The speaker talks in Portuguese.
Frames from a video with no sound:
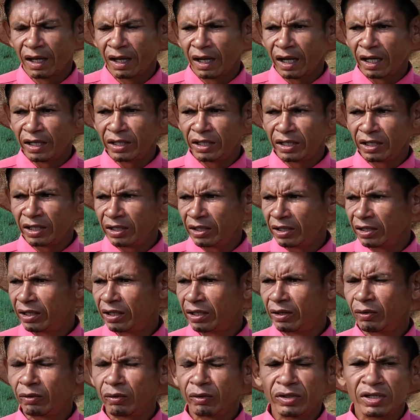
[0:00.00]
Aí
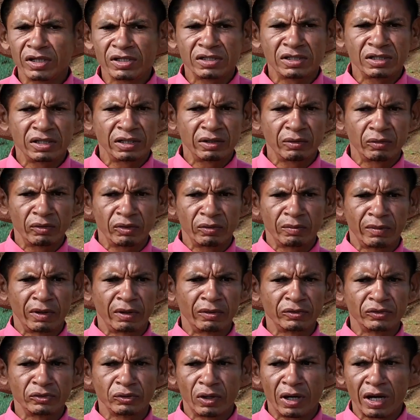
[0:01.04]
eu conheci o
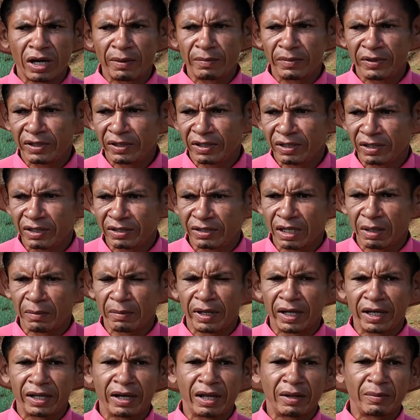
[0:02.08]
irmão Joab, que
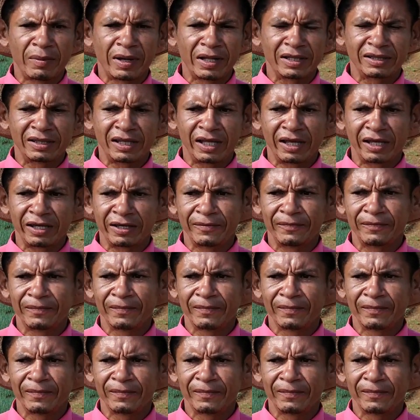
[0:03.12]
trabalha na Imaté,